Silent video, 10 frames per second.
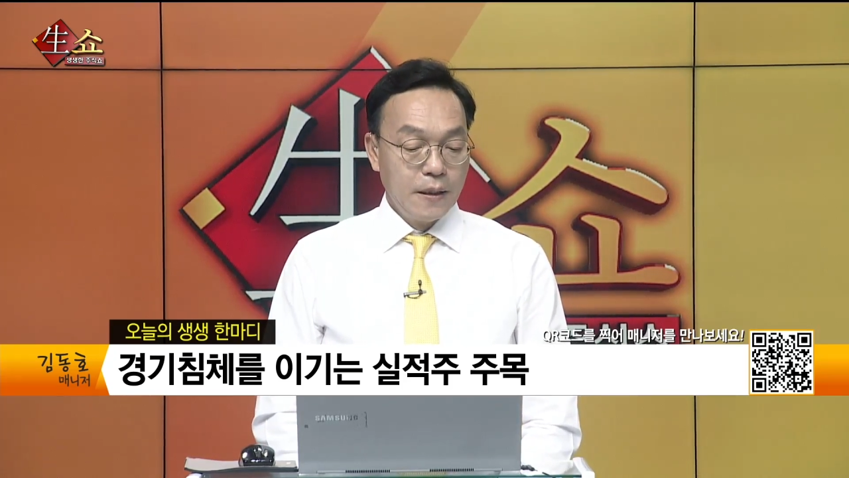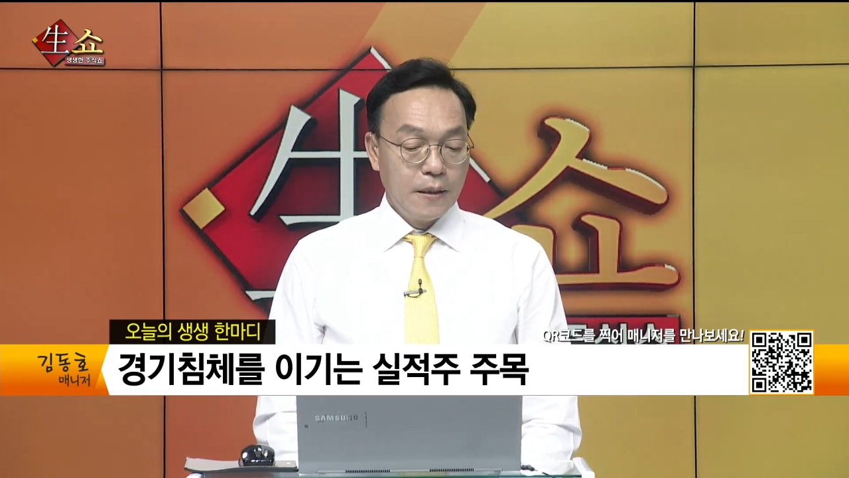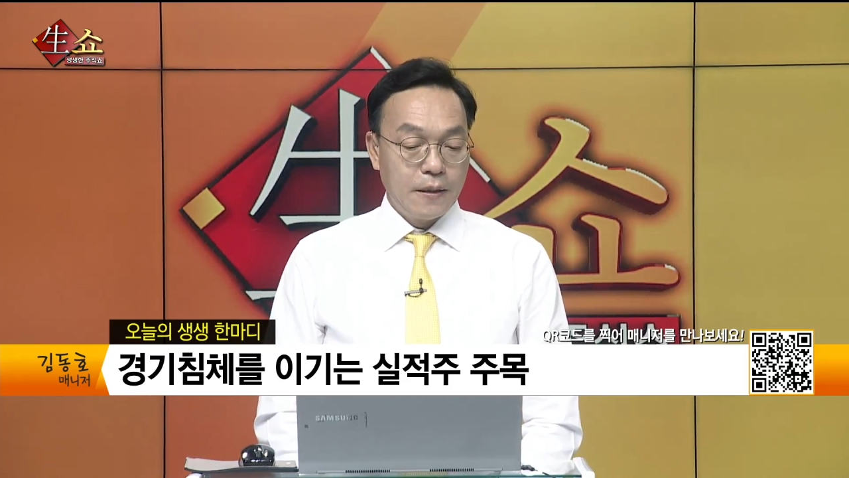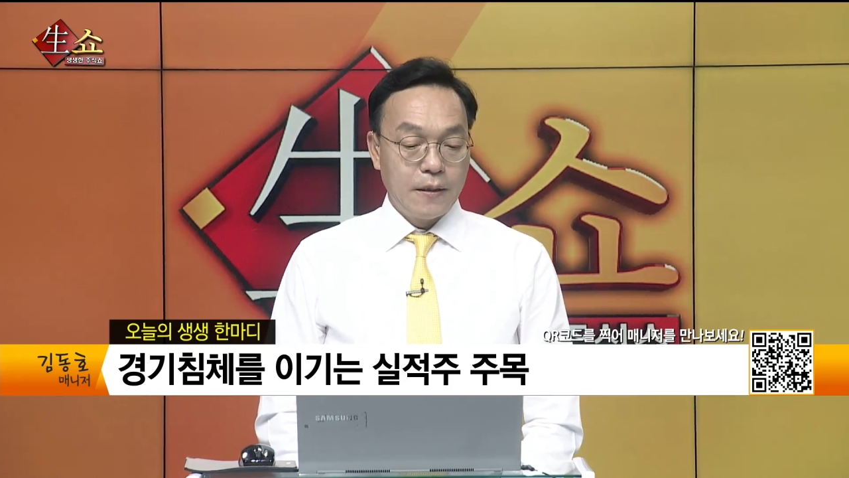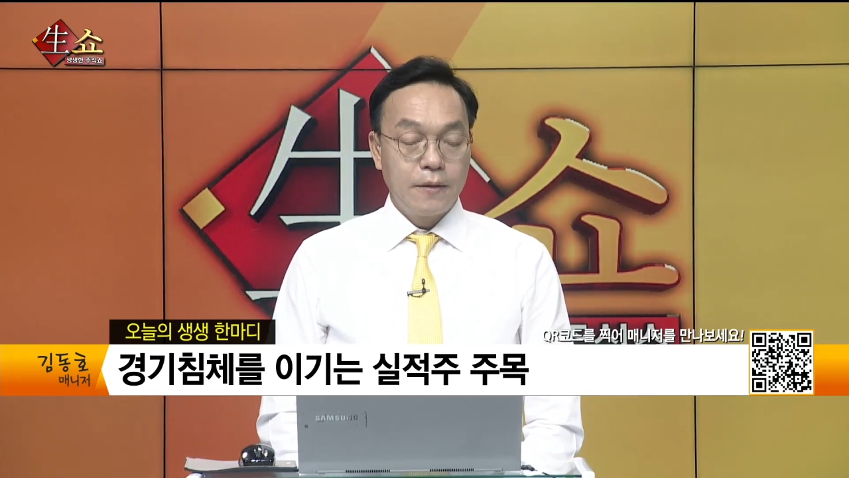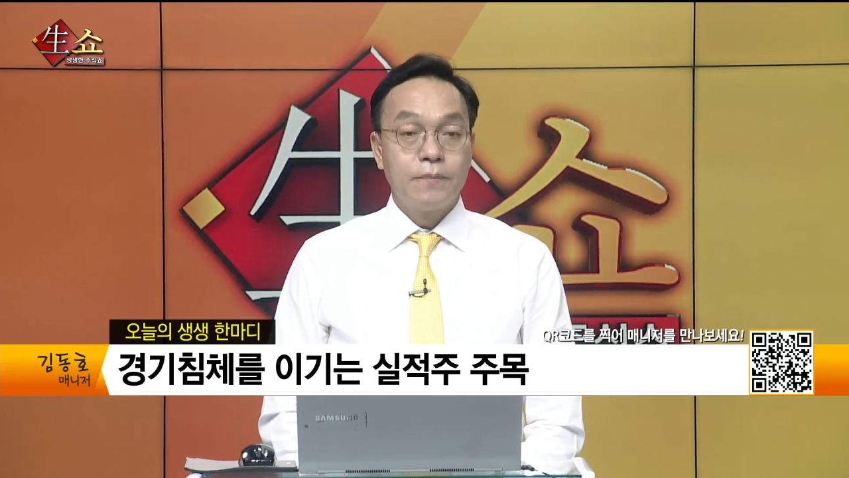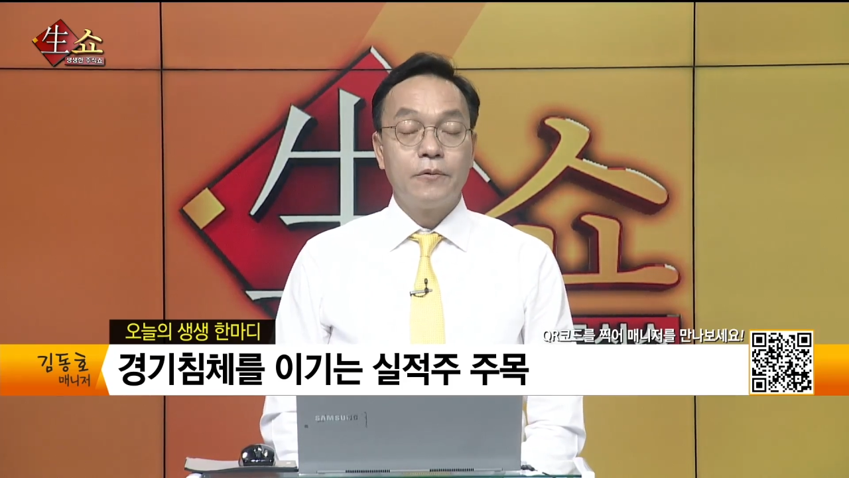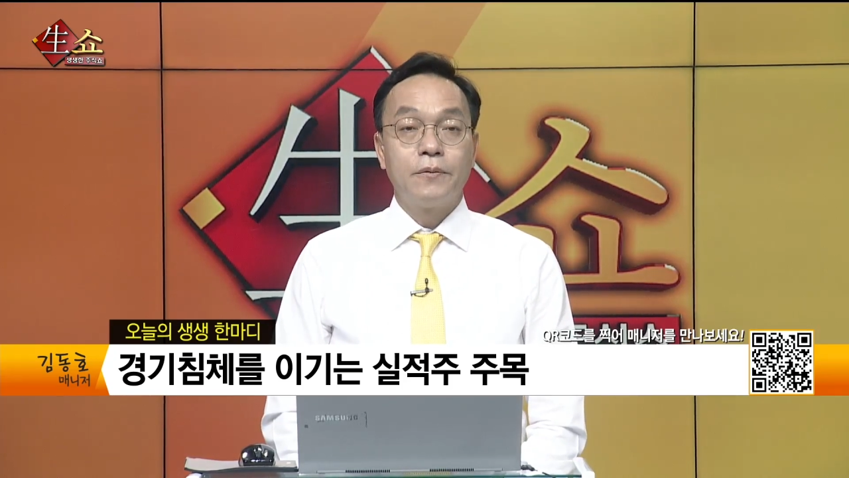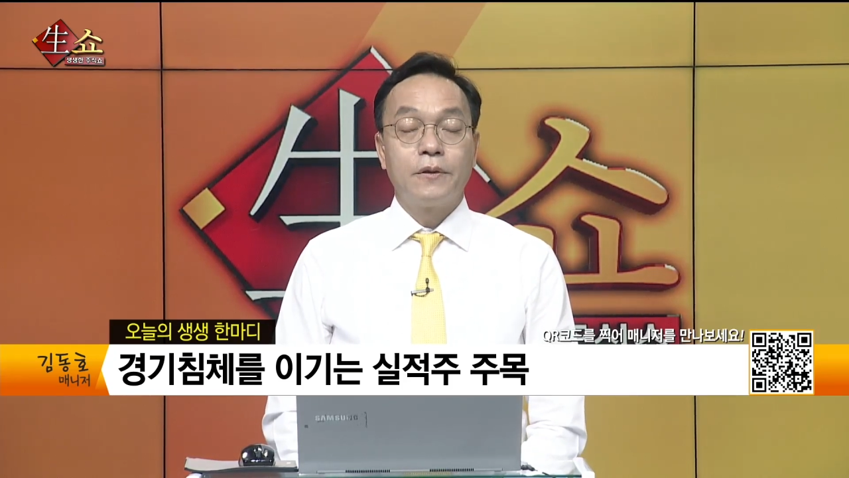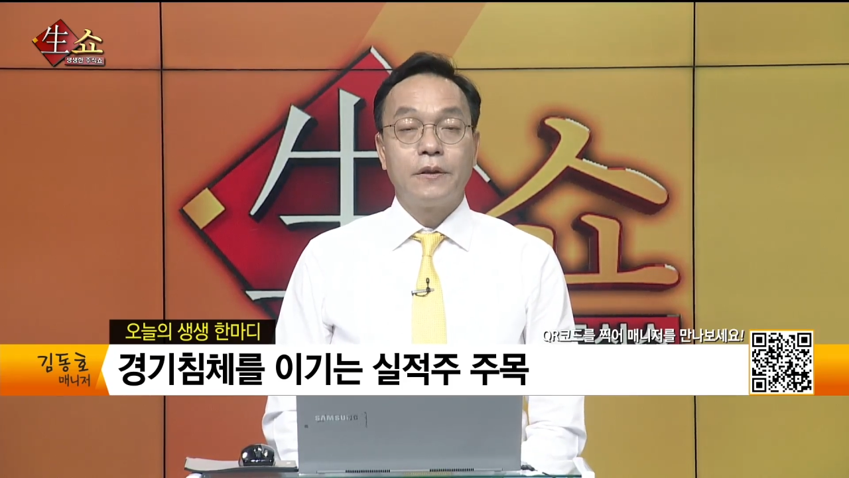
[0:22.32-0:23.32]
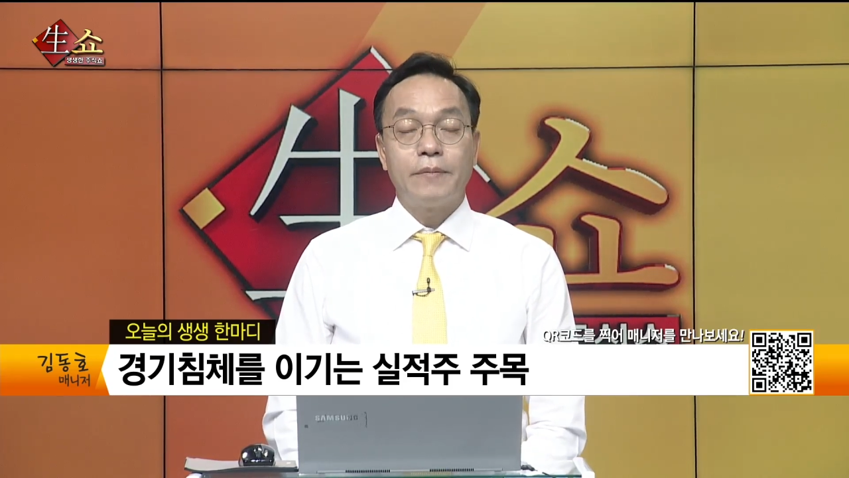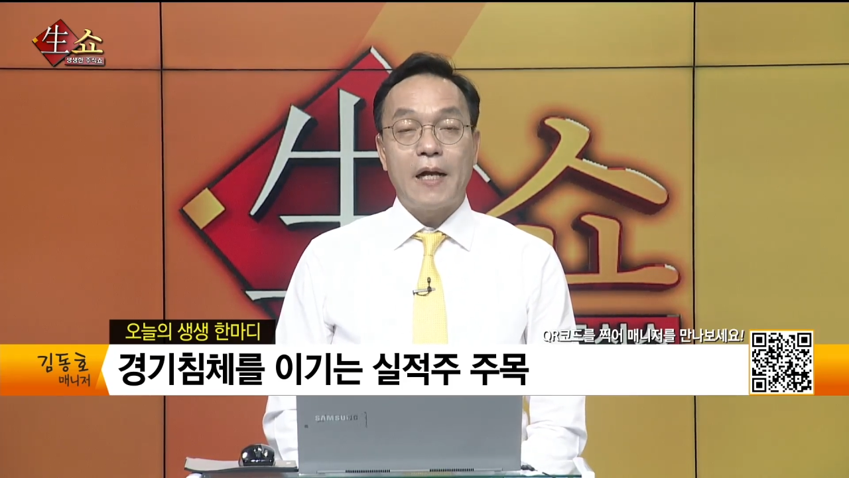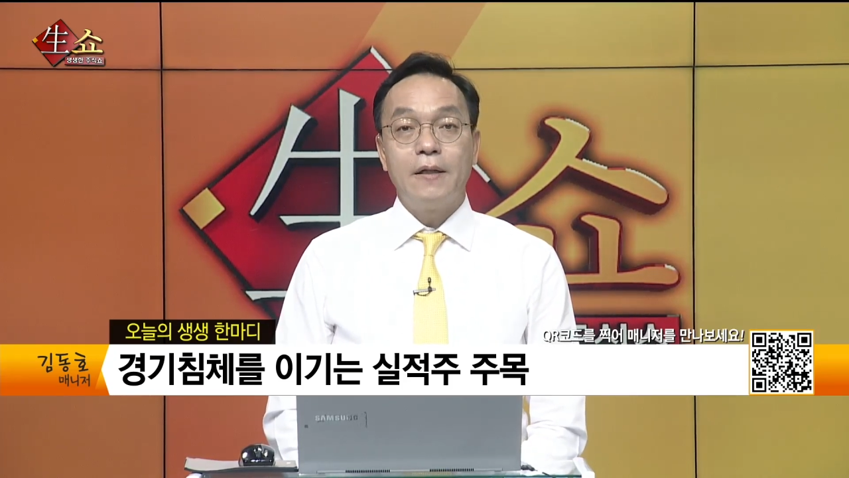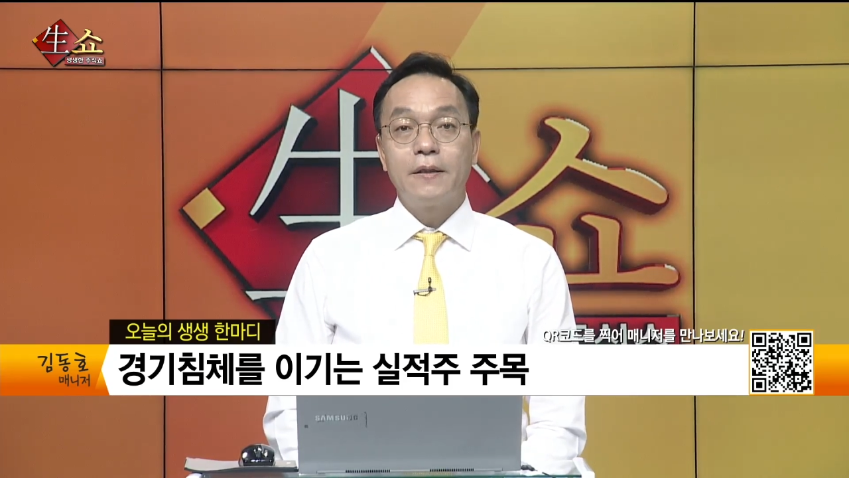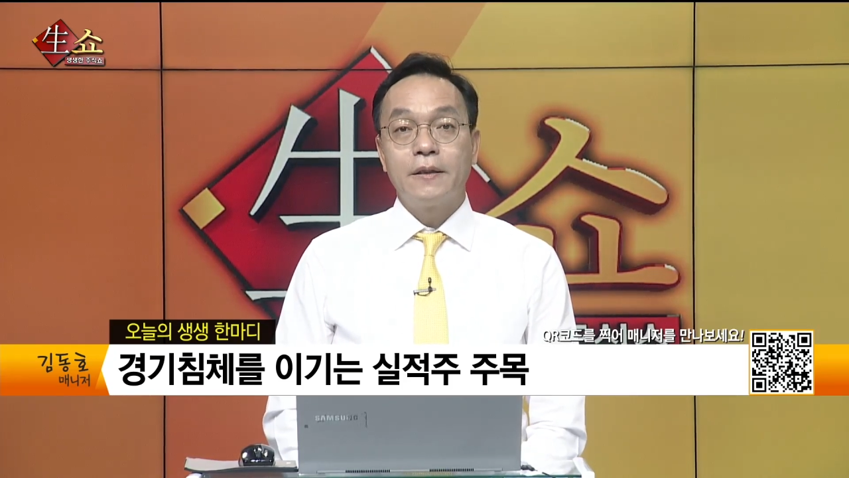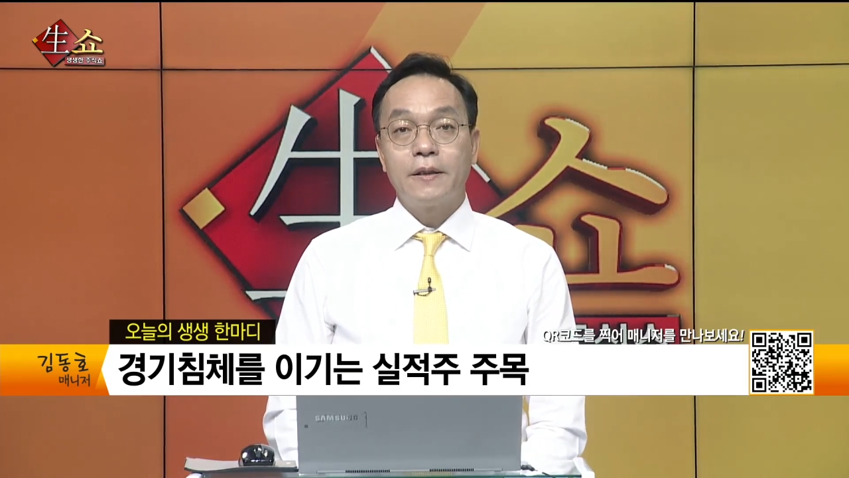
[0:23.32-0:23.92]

어, 이런 부분들이 알려진